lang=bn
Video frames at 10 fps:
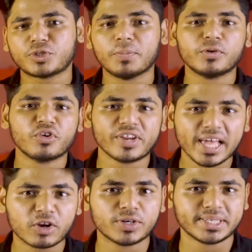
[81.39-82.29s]
সম্পূর্ণ
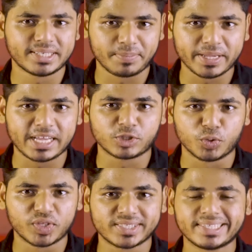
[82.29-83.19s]
রিয়েল কন্টেন্টে আপনি কাজ
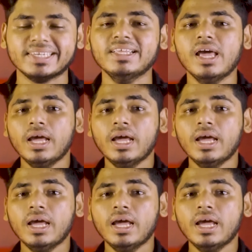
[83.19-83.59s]
করতেছেন